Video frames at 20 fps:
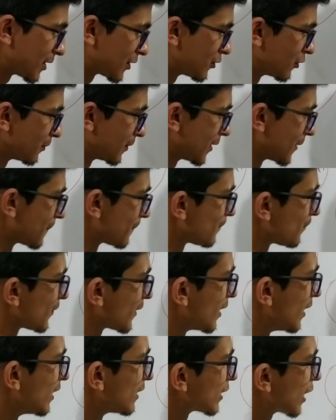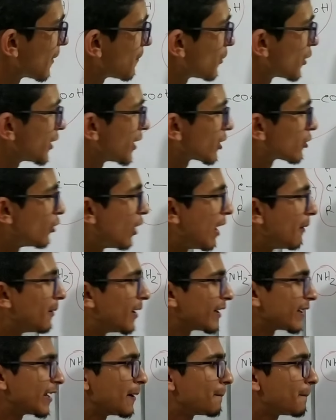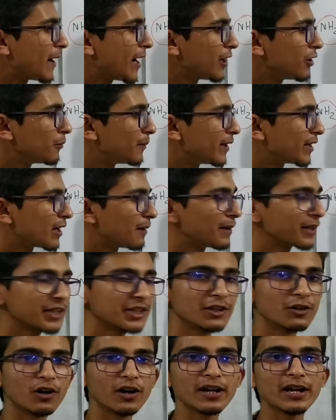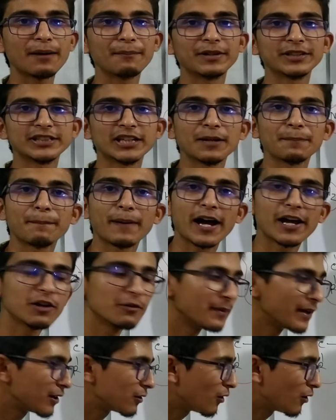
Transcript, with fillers: মাধ্যমে তারপরে দেখো আবার এই পাইরোভেট আবার কি হয় আমরা জানি পাইরোভেট